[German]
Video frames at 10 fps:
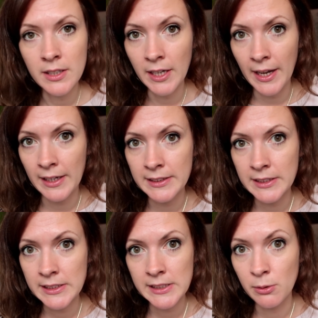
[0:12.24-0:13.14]
die
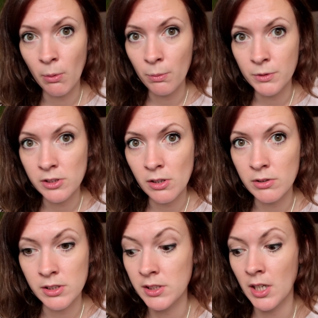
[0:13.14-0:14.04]
Realität sieht überhaupt nicht so
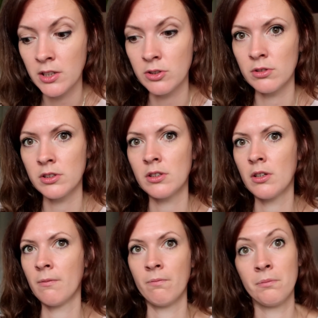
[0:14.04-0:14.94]
aus, das sage ich euch.
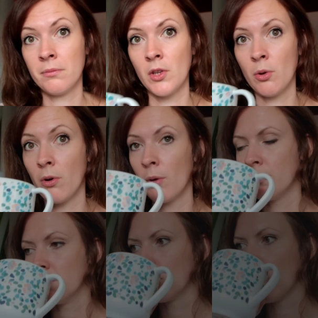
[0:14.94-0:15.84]

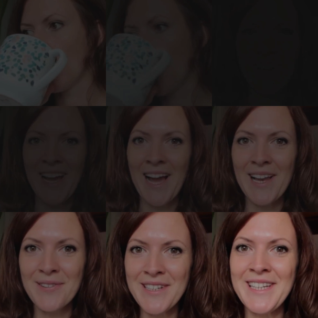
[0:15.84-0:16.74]
Überhaupt nicht.
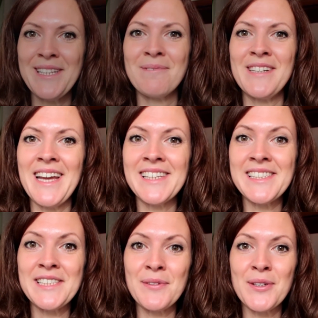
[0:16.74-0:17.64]
Hallo ihr Lieben und
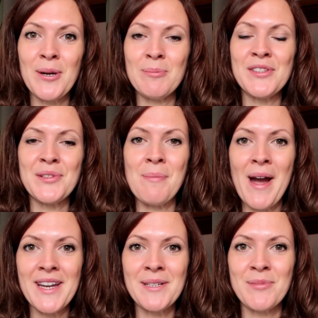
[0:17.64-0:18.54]
herzlich willkommen zu
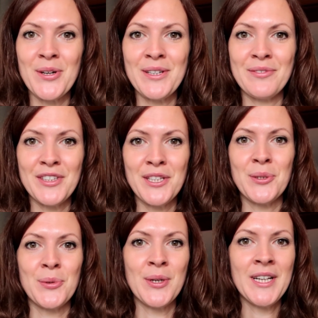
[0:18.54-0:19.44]
meinem neuen
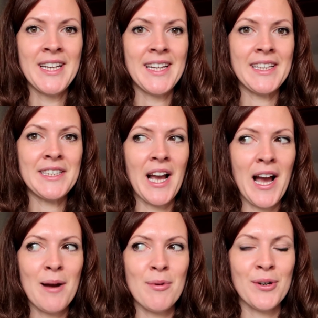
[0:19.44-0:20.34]
Video. Ich
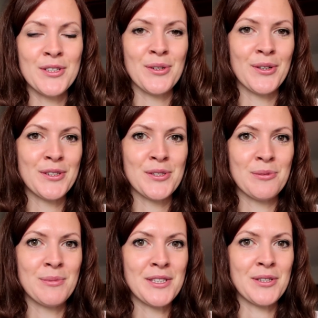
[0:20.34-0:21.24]
habe euch heute
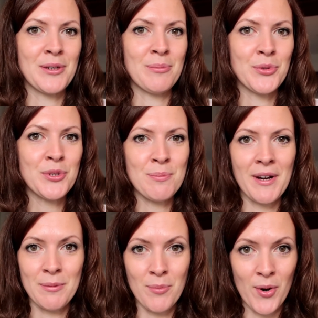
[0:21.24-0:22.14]
schon mitgenommen durch
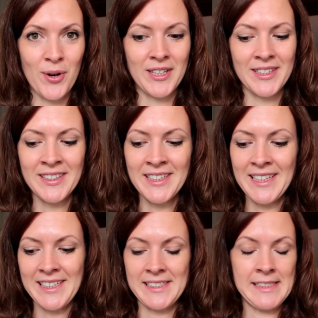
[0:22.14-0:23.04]
meinen Morgen.
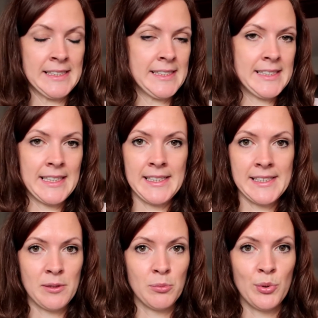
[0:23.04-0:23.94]
Ich sitze jetzt hier
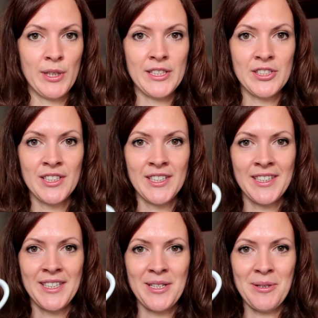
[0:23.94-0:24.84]
ganz gemütlich
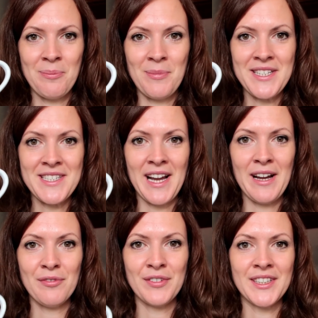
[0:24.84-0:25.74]
mit
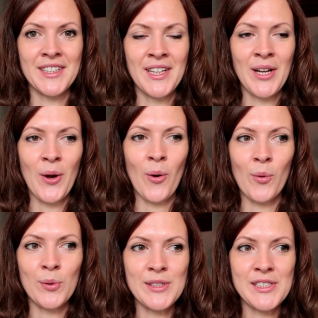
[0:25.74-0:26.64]
Kaffee.
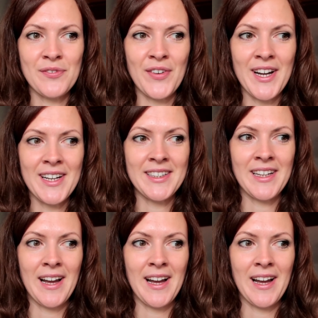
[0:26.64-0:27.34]
Und zwar